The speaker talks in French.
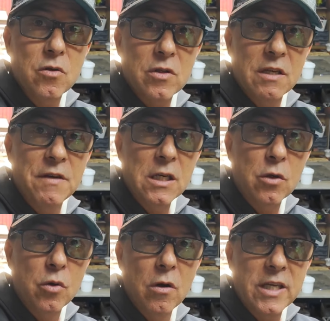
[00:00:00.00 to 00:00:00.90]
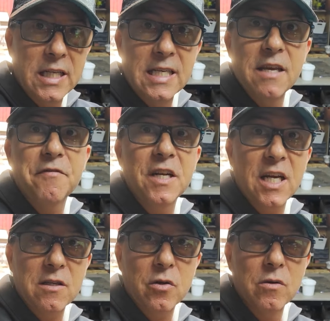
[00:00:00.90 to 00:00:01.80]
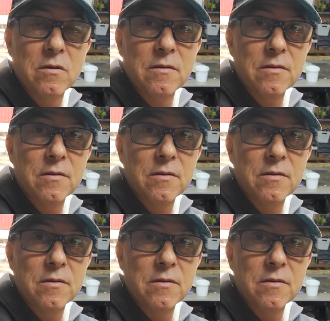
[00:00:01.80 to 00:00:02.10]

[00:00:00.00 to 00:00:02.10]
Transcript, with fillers: sur ces véhicules, il y a des infiltrations.